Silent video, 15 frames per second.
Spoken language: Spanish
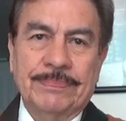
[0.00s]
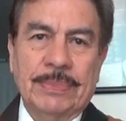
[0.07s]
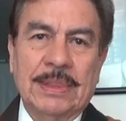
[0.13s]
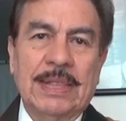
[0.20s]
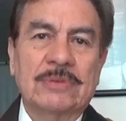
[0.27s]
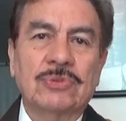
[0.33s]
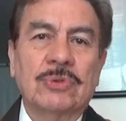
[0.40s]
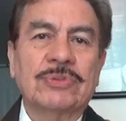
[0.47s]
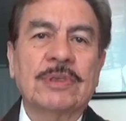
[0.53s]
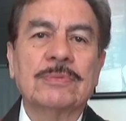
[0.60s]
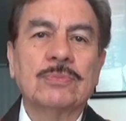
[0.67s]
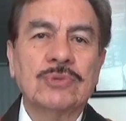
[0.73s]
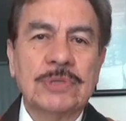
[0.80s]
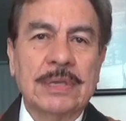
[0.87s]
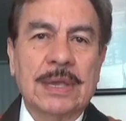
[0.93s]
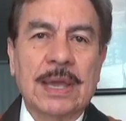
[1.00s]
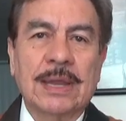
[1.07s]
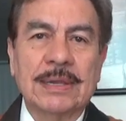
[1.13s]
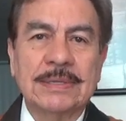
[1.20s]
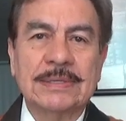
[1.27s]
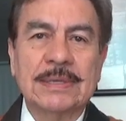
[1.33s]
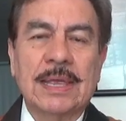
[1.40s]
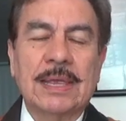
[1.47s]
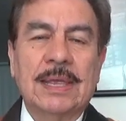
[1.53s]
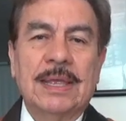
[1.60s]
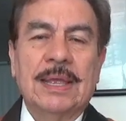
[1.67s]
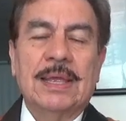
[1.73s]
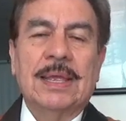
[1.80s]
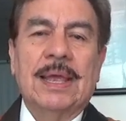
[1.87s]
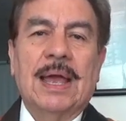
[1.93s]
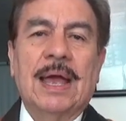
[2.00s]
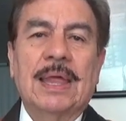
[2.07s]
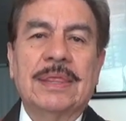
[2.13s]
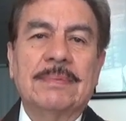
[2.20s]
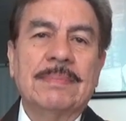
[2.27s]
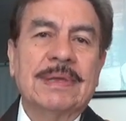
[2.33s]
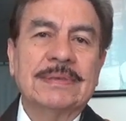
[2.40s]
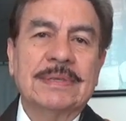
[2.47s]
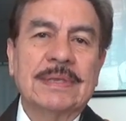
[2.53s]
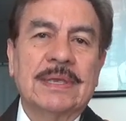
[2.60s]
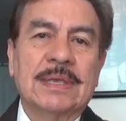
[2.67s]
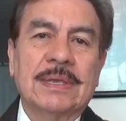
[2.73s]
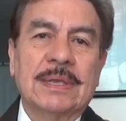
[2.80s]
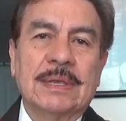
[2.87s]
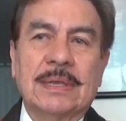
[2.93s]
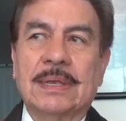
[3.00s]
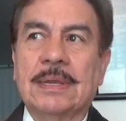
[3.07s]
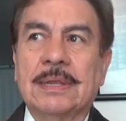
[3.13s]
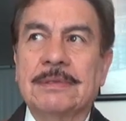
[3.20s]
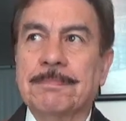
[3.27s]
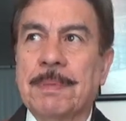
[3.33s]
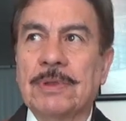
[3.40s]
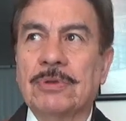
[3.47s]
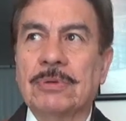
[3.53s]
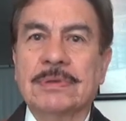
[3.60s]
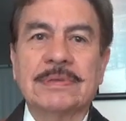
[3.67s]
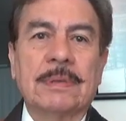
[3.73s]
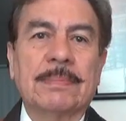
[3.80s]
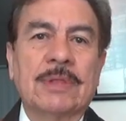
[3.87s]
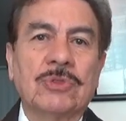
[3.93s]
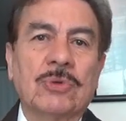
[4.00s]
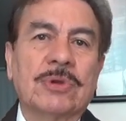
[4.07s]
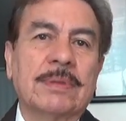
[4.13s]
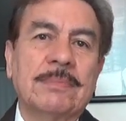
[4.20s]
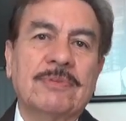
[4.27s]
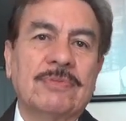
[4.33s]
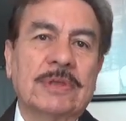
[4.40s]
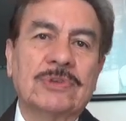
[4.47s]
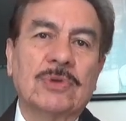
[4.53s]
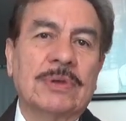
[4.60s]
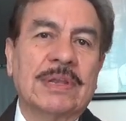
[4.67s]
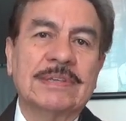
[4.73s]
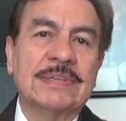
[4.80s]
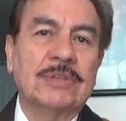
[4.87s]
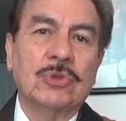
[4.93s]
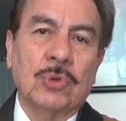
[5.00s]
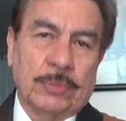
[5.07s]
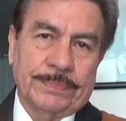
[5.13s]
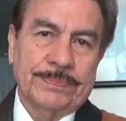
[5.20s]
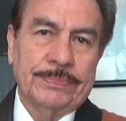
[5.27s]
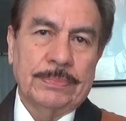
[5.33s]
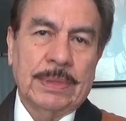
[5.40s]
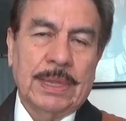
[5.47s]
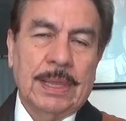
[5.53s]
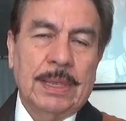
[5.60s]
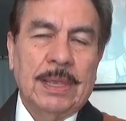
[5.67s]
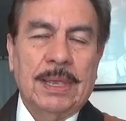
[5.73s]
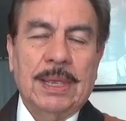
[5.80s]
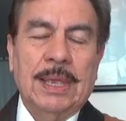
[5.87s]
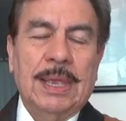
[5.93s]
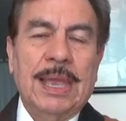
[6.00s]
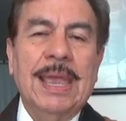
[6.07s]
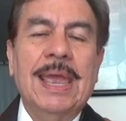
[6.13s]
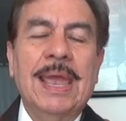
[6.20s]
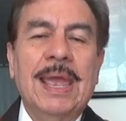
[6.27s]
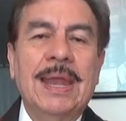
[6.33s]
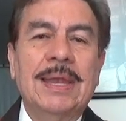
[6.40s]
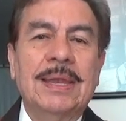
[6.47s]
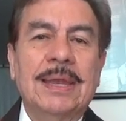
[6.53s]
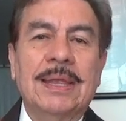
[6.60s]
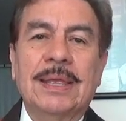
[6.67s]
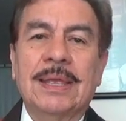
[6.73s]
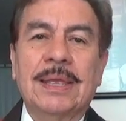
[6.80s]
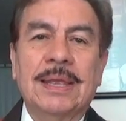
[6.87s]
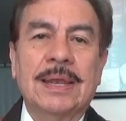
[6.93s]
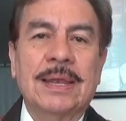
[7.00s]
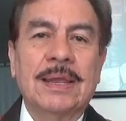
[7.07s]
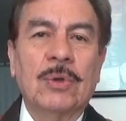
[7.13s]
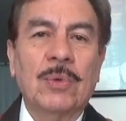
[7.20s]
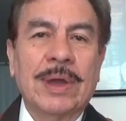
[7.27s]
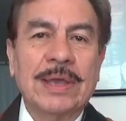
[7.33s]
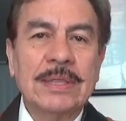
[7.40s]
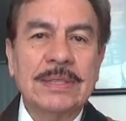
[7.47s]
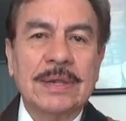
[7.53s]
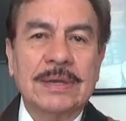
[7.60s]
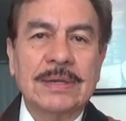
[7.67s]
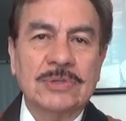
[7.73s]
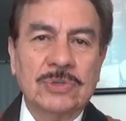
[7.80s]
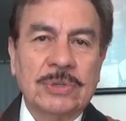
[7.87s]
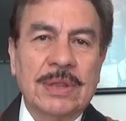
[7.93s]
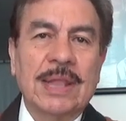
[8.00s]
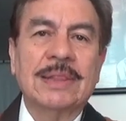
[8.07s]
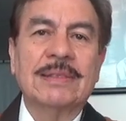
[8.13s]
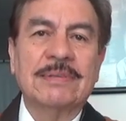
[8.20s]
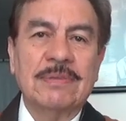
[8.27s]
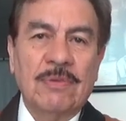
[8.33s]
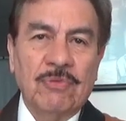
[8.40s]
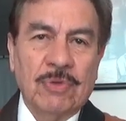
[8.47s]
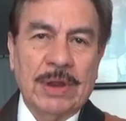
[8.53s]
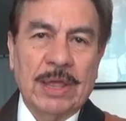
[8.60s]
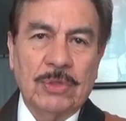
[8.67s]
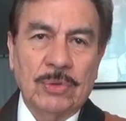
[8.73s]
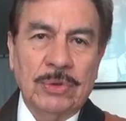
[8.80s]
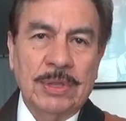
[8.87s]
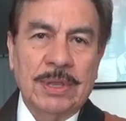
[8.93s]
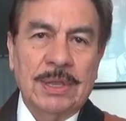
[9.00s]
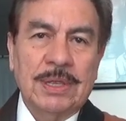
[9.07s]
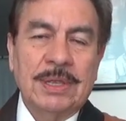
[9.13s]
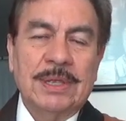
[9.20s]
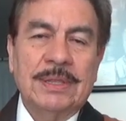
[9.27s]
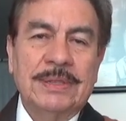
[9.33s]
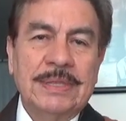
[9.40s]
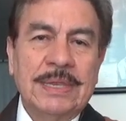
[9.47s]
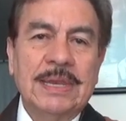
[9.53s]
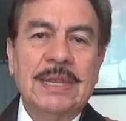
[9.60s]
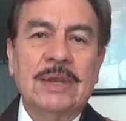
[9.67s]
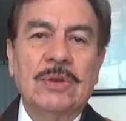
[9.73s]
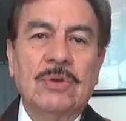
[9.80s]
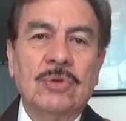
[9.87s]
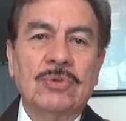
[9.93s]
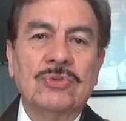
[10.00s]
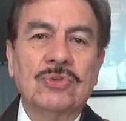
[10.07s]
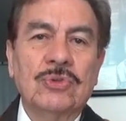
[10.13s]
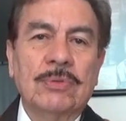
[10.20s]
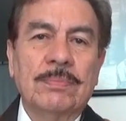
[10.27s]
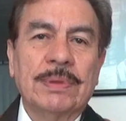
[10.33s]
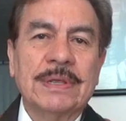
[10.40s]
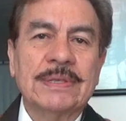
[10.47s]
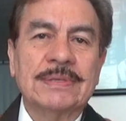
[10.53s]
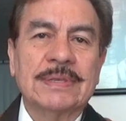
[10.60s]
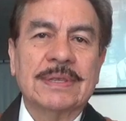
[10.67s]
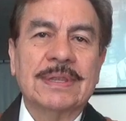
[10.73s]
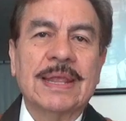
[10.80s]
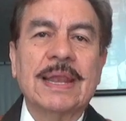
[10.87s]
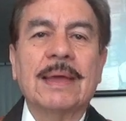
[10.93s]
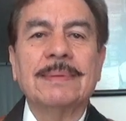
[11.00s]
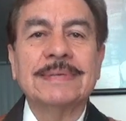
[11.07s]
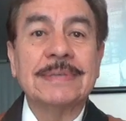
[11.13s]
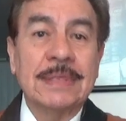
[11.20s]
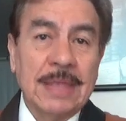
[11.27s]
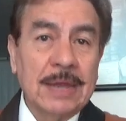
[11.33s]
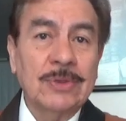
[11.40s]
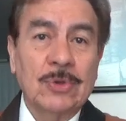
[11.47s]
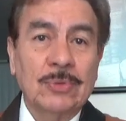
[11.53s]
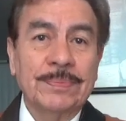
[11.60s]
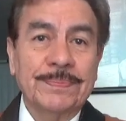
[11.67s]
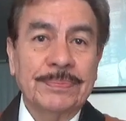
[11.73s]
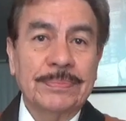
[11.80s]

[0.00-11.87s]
Las notas musicales, además de en español que se llaman do, re, mi, fa, sol, la, si, do, en el eh, lenguaje internacional descifrado tienen los nombres del abecedario.